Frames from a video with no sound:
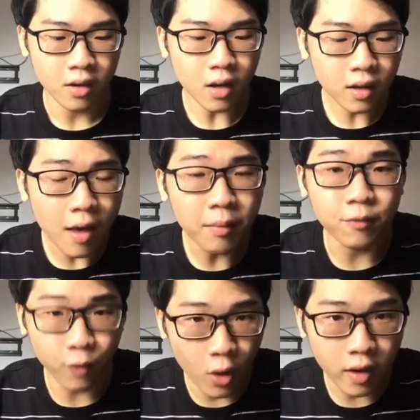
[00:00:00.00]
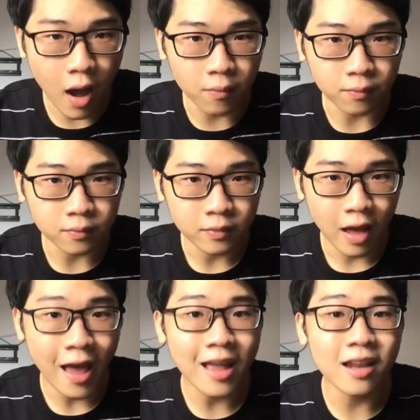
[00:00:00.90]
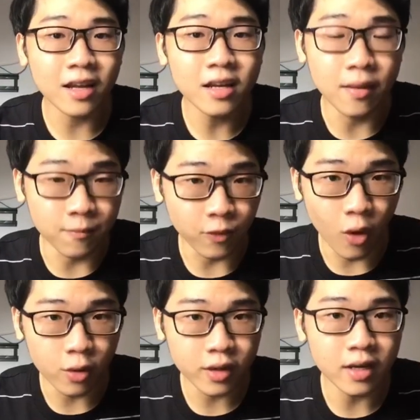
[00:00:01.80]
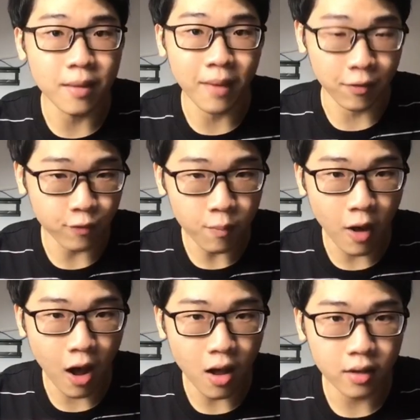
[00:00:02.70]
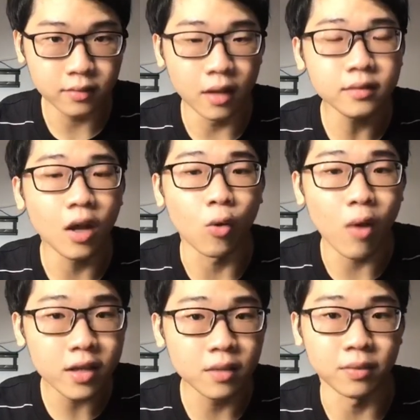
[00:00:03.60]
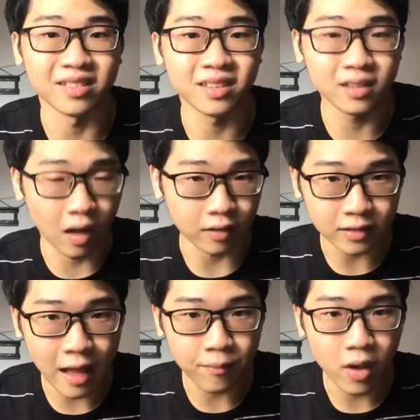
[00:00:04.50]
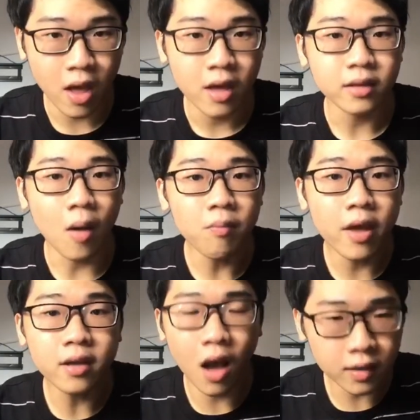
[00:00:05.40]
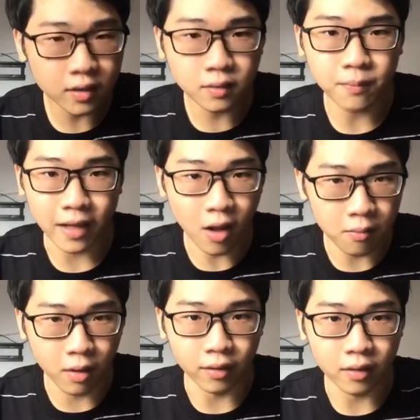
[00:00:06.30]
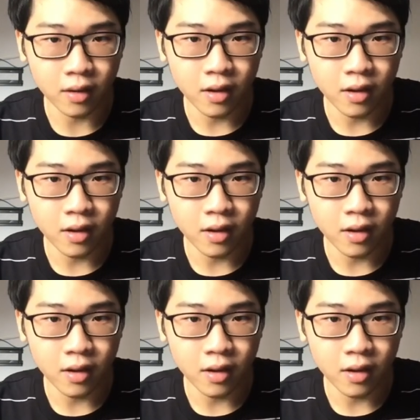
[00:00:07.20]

nó có khiến mình vui không hay là cái niềm vui cái niềm hạnh phúc đó đến từ quá trình mình tận tâm cống hiến hết bản thân mình